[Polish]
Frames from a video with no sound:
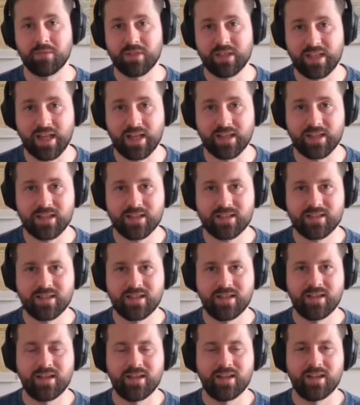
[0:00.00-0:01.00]
dla
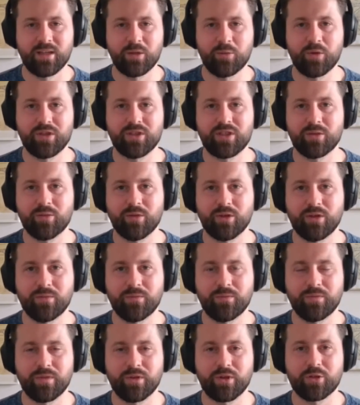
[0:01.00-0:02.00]
nas i będziemy
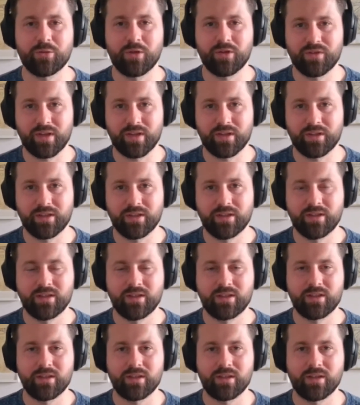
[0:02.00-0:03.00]
rozmawiali
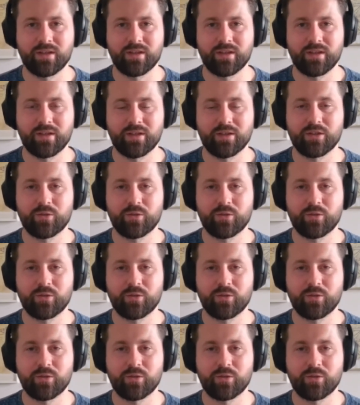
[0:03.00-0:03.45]
e,